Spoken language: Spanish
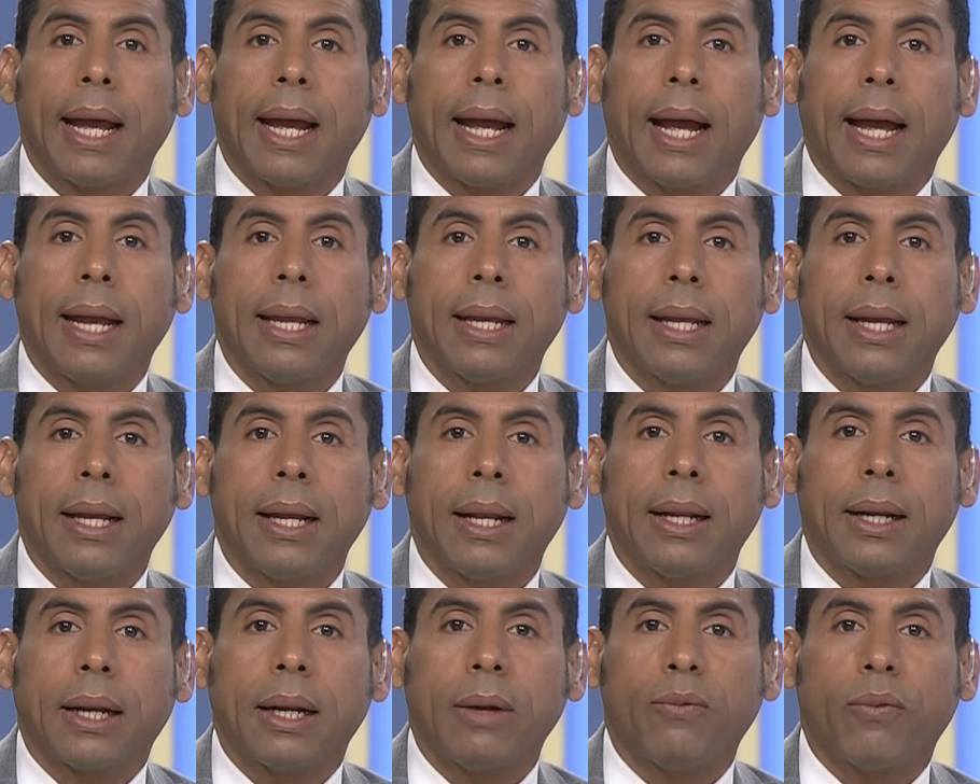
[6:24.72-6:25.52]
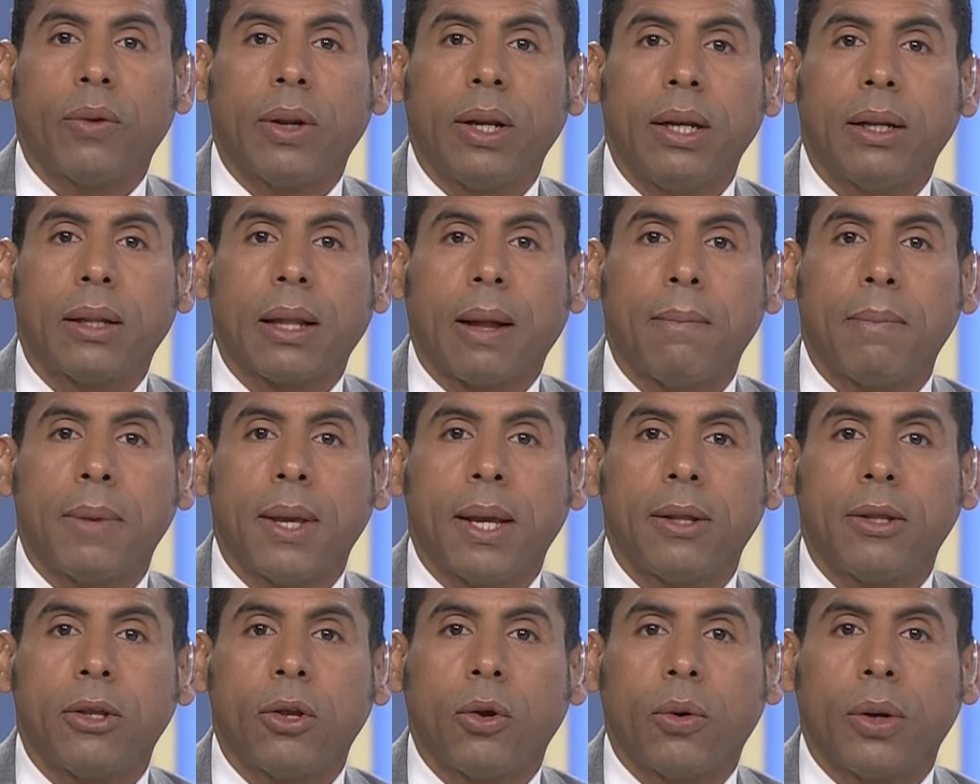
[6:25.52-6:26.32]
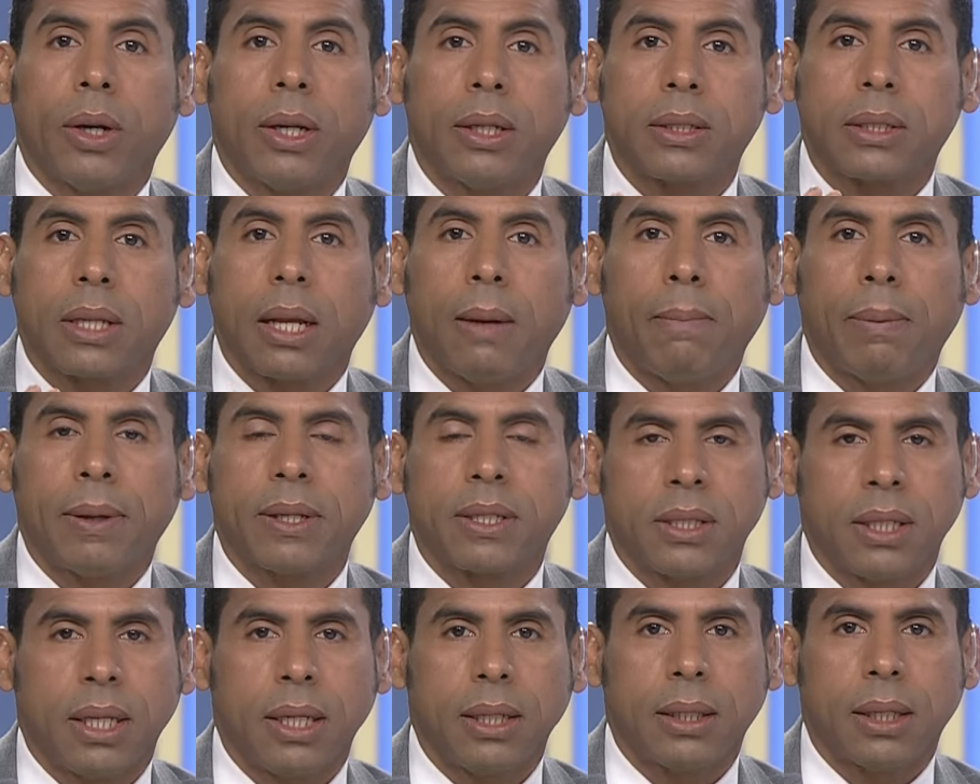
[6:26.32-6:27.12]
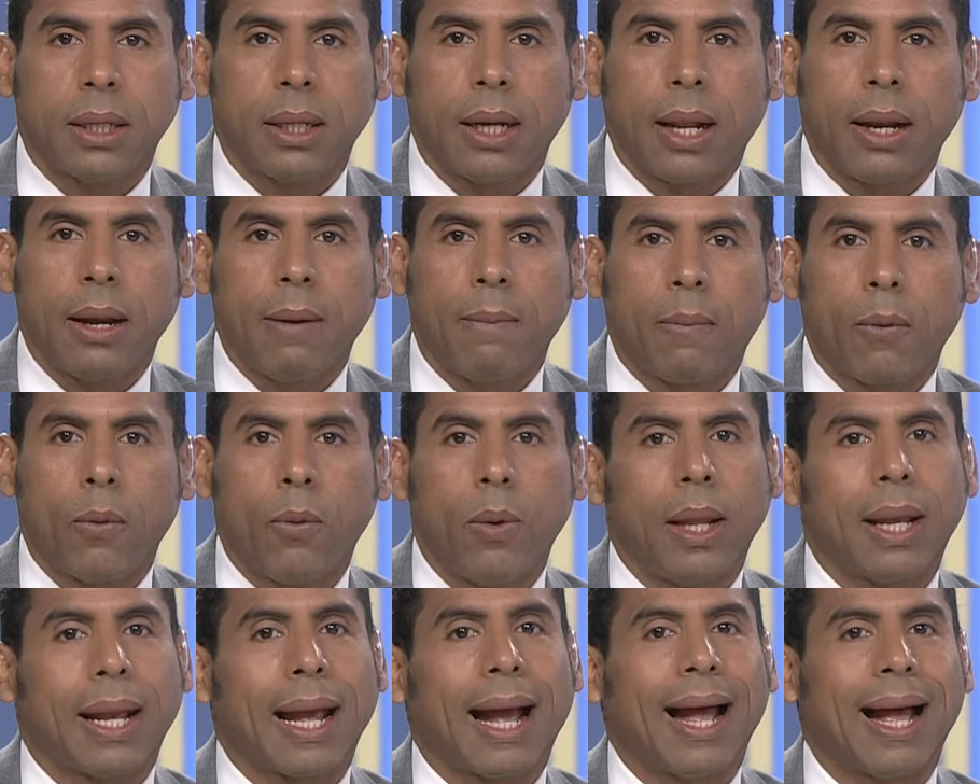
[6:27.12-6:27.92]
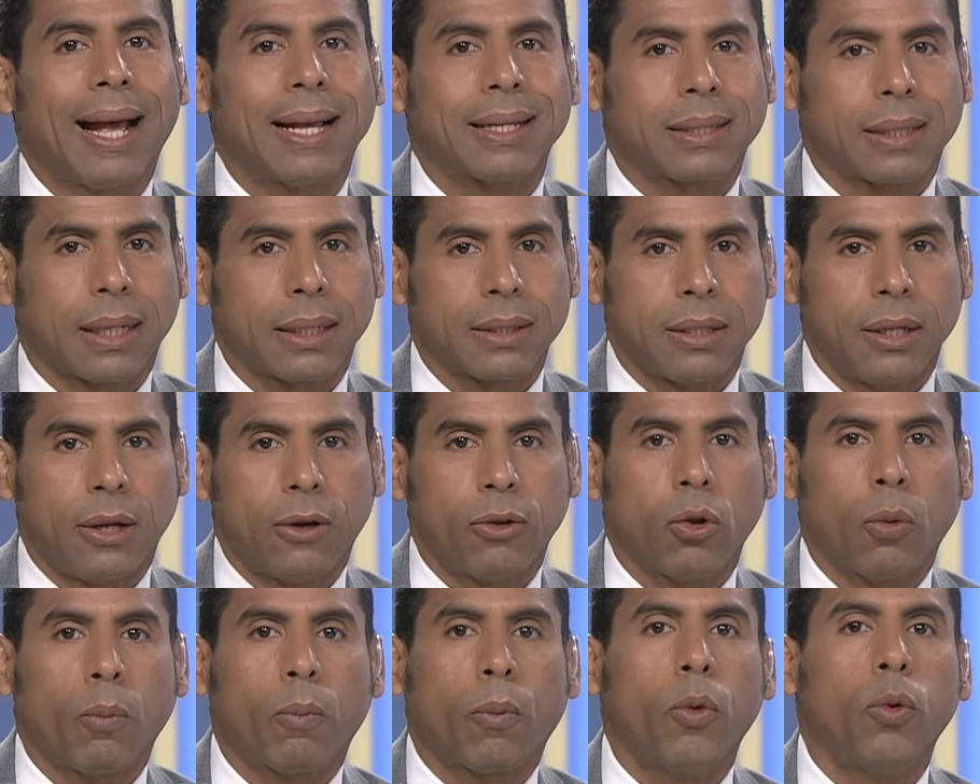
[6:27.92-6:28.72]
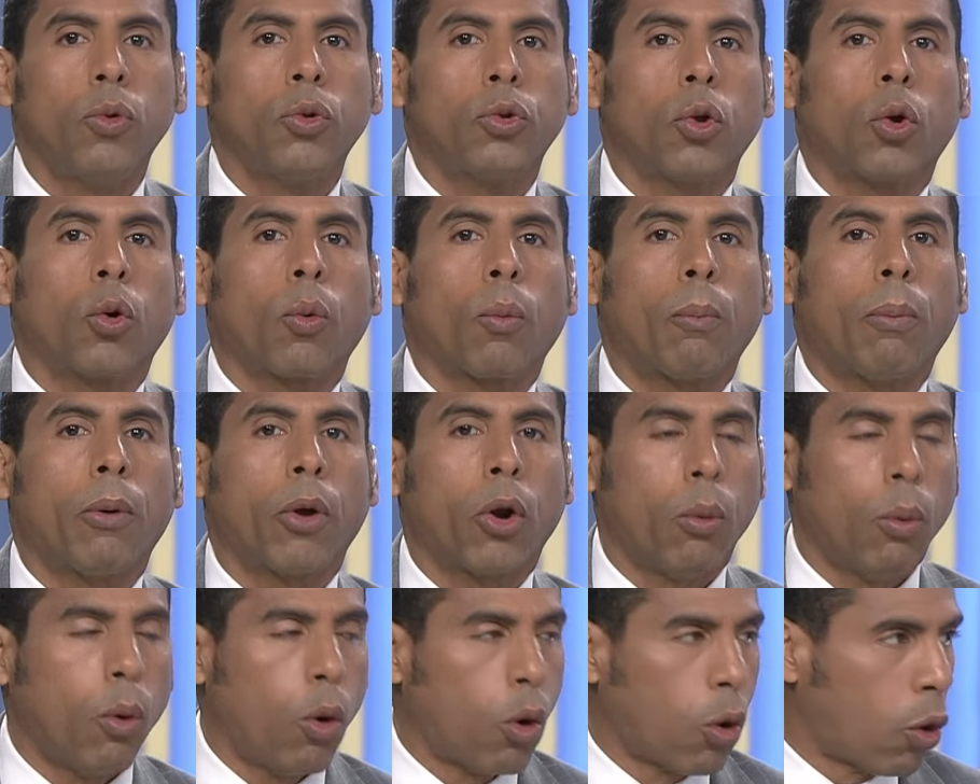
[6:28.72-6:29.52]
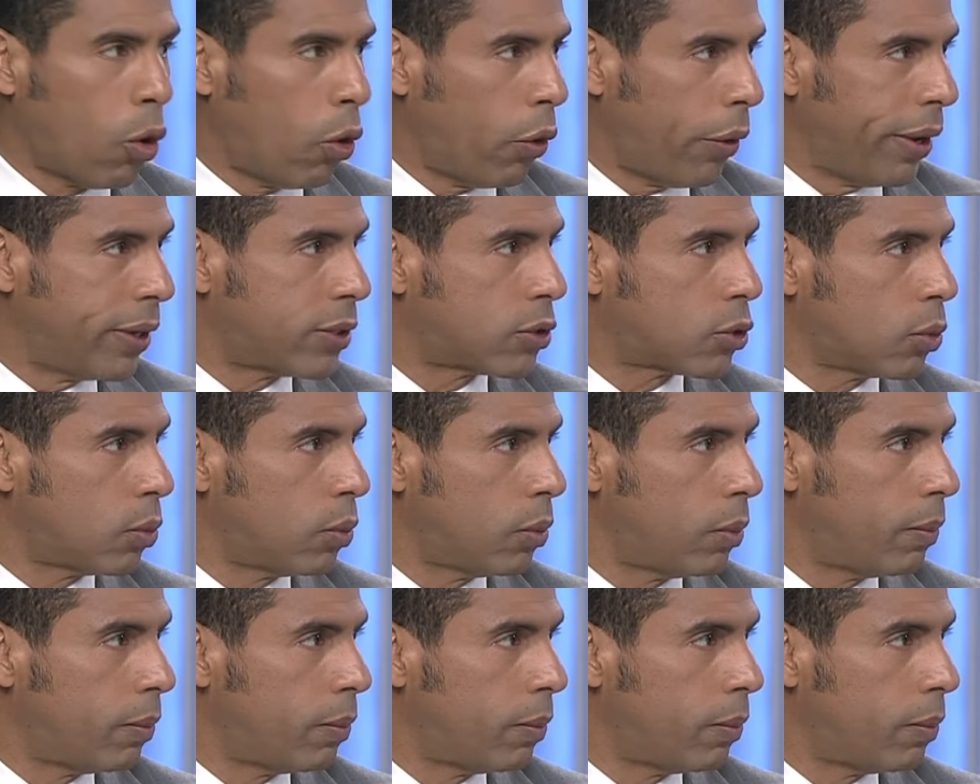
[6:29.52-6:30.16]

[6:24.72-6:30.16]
hay que referir también, Diógenes, que el presidente de la República hasta cierto punto provocó eso.